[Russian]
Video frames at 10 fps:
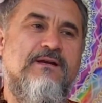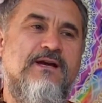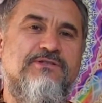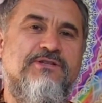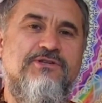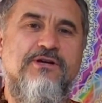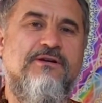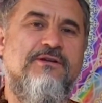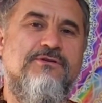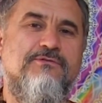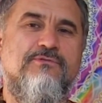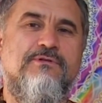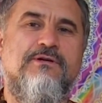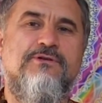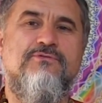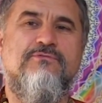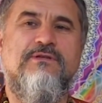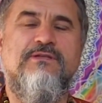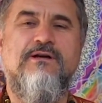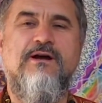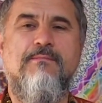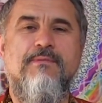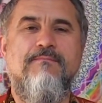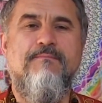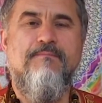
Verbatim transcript: каждой чакре чего-то хочу. Вот это кама.